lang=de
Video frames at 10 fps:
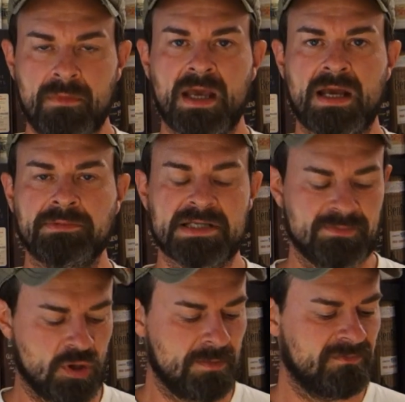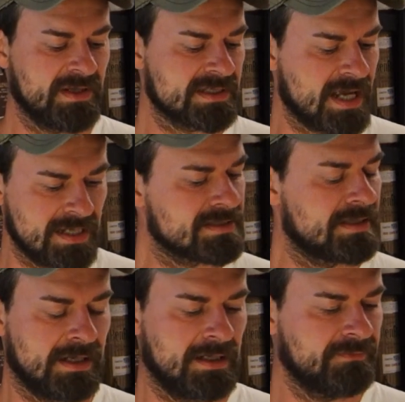Ich habe das Bourbon Fass ganz
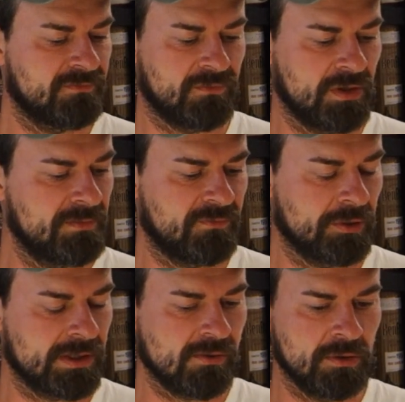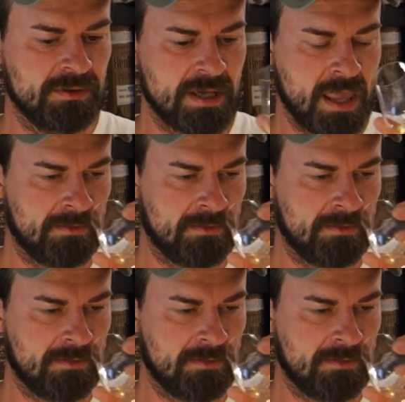klar voll im Vordergrund